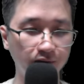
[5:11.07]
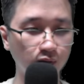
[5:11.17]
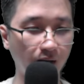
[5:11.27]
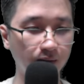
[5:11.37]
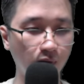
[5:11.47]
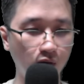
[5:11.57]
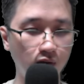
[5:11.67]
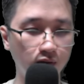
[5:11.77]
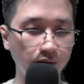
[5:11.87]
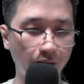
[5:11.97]
toàn bộ
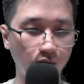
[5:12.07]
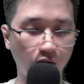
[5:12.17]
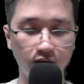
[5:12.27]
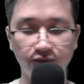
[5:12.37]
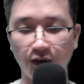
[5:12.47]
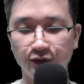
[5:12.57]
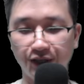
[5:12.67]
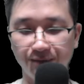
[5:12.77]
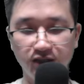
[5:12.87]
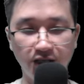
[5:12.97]
đều lọt vào
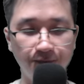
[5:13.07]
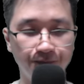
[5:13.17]
chém giết.